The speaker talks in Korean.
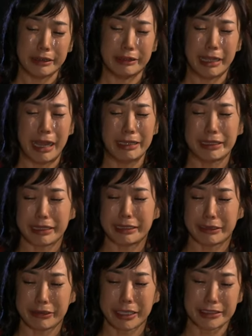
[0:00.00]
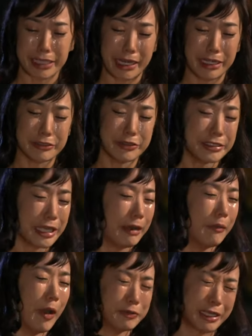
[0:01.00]
나한테 그렇게 잘해주는
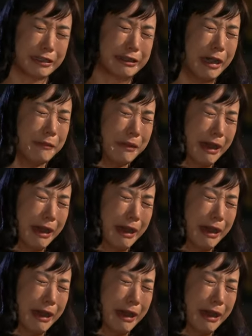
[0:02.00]
사람 없었단